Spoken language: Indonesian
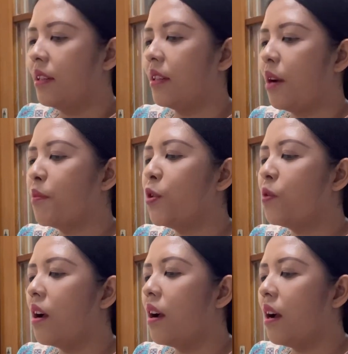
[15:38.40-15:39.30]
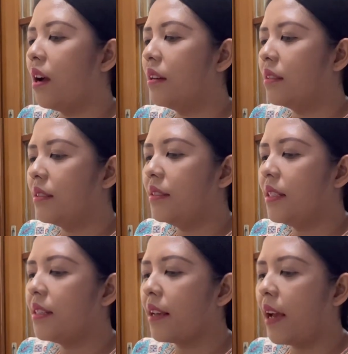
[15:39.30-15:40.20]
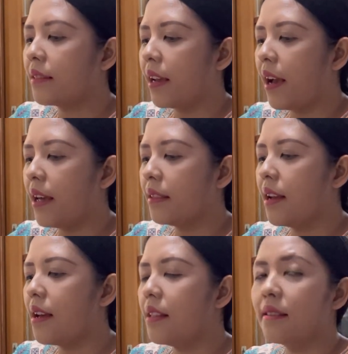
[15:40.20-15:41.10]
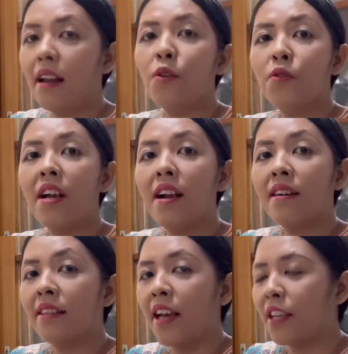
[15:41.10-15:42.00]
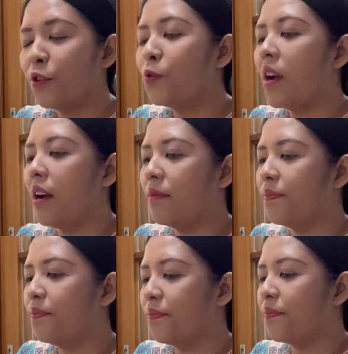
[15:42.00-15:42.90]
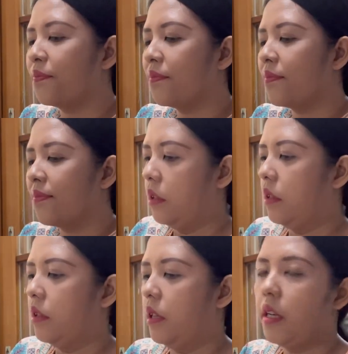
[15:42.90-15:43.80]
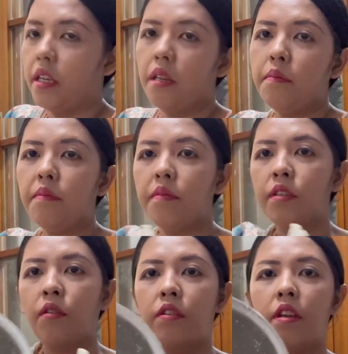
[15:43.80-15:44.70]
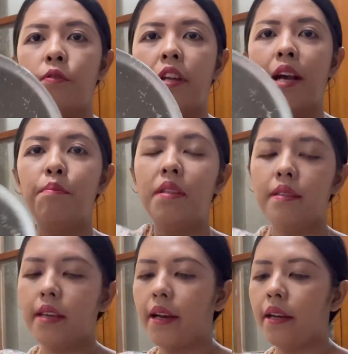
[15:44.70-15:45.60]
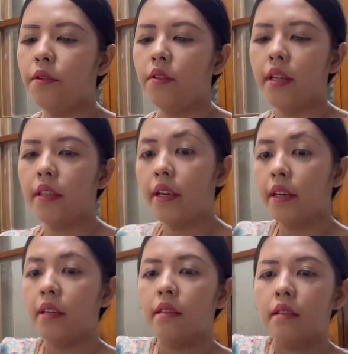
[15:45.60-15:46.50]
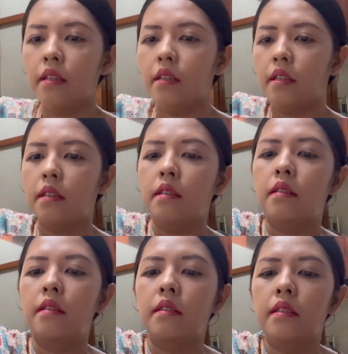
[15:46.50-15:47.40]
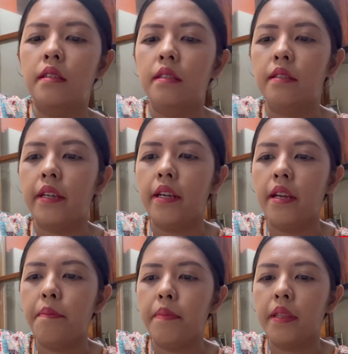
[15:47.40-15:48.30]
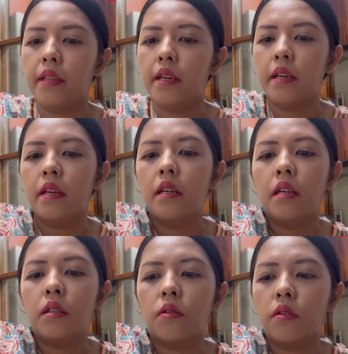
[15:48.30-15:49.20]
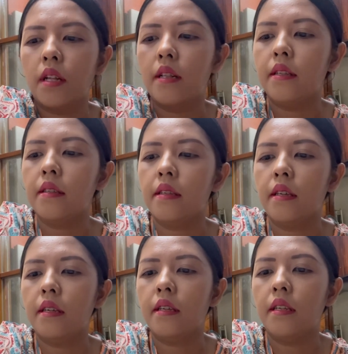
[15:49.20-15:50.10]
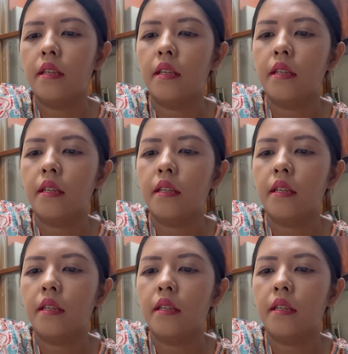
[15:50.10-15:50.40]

Kami juga di sini sehat-sehat dan selalu jaga kesehatan juga. Nah, ini misronya udah habis ya adonannya. Saya dapatnya totalnya segini.